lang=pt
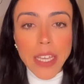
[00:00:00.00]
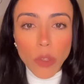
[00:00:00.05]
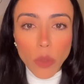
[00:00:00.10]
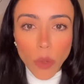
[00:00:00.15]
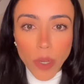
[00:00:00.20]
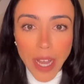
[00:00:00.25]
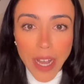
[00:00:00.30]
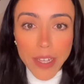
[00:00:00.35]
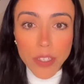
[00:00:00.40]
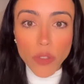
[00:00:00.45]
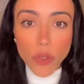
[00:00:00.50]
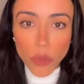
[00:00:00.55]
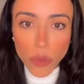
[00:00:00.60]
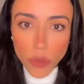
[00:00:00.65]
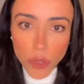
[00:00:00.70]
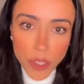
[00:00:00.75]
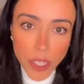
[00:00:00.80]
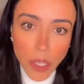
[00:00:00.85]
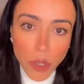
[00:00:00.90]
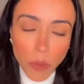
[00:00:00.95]
E no caso
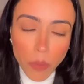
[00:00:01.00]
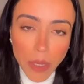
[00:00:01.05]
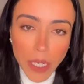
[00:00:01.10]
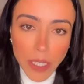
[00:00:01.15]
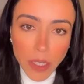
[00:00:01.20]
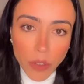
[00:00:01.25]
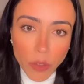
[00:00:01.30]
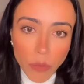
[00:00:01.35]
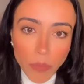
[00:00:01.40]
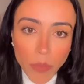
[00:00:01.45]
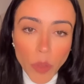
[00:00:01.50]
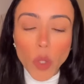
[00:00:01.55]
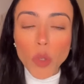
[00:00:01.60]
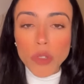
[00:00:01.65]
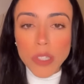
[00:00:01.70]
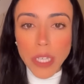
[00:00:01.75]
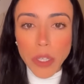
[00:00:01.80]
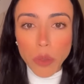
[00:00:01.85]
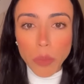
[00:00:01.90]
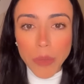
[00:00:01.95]
do ser humano,
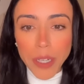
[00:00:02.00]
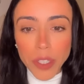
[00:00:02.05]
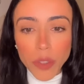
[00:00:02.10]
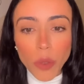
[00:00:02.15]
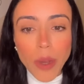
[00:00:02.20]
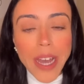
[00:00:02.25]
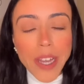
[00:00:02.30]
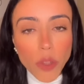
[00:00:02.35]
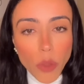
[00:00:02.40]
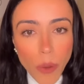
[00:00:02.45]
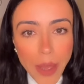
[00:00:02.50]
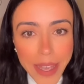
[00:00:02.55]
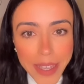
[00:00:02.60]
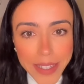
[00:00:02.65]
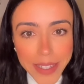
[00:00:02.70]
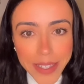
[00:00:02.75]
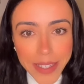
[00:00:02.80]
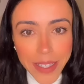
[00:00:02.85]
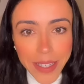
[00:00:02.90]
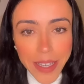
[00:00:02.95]
o ser humano
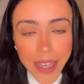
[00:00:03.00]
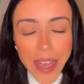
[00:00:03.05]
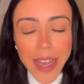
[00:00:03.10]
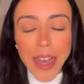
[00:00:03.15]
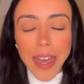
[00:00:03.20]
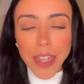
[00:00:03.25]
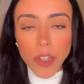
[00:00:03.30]
adoece,